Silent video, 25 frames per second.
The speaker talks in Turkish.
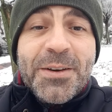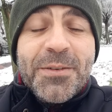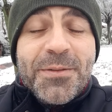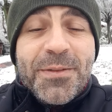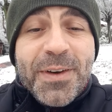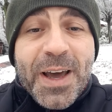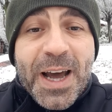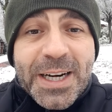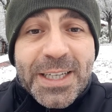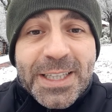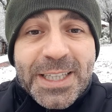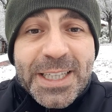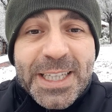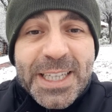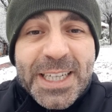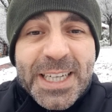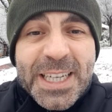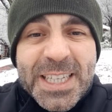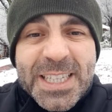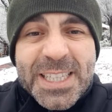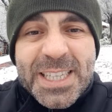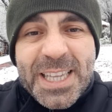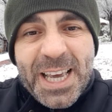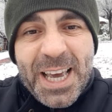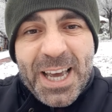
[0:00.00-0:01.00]

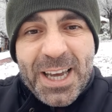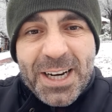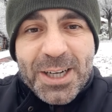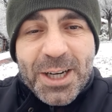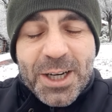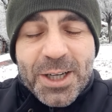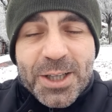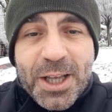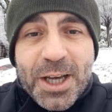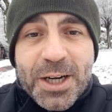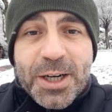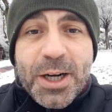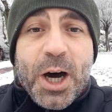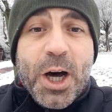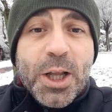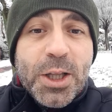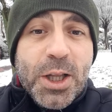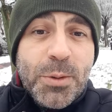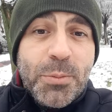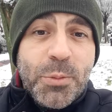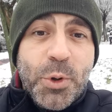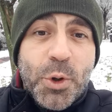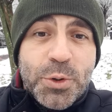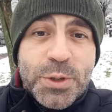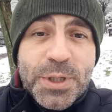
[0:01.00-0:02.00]
verdiğiniz değer kadar
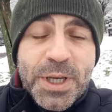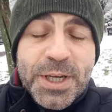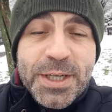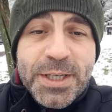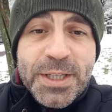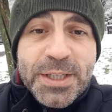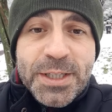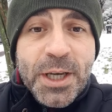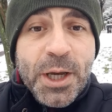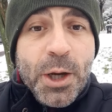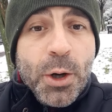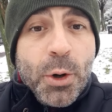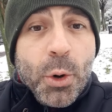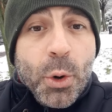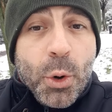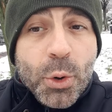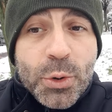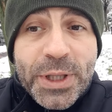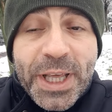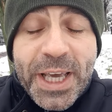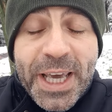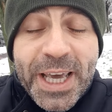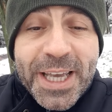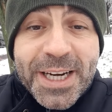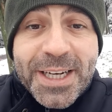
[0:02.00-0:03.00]
alamıyorsanız o
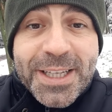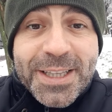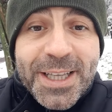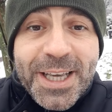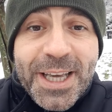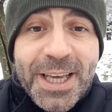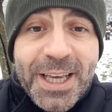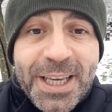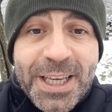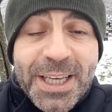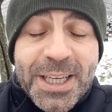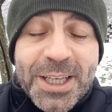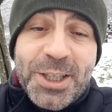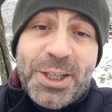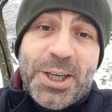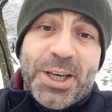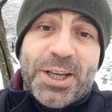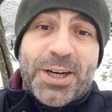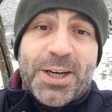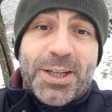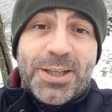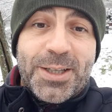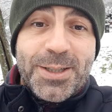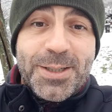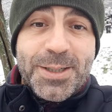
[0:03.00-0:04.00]
değeri de
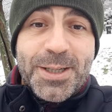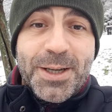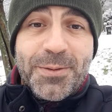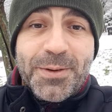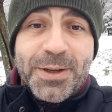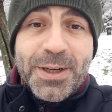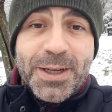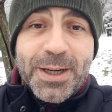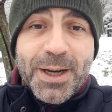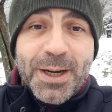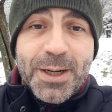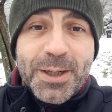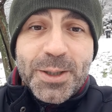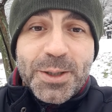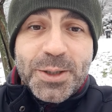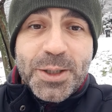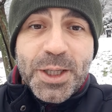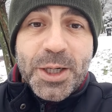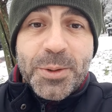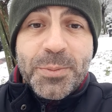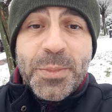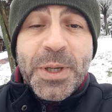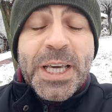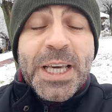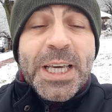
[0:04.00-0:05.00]
geri alın sevgili
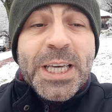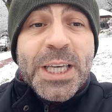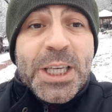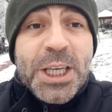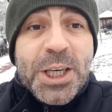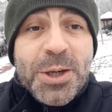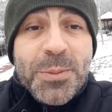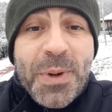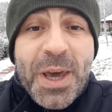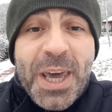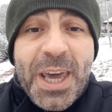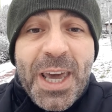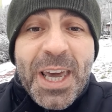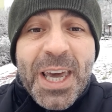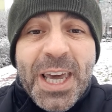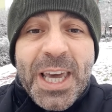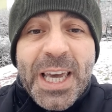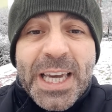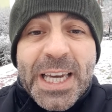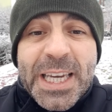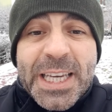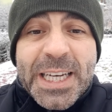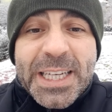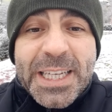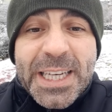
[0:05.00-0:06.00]
kardeşlerim. Kime
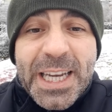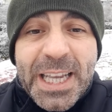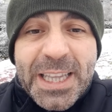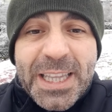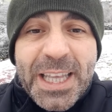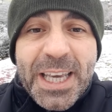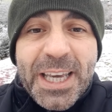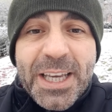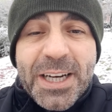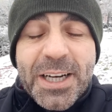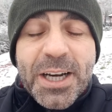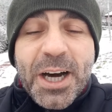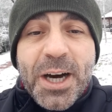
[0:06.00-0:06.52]
ne değeri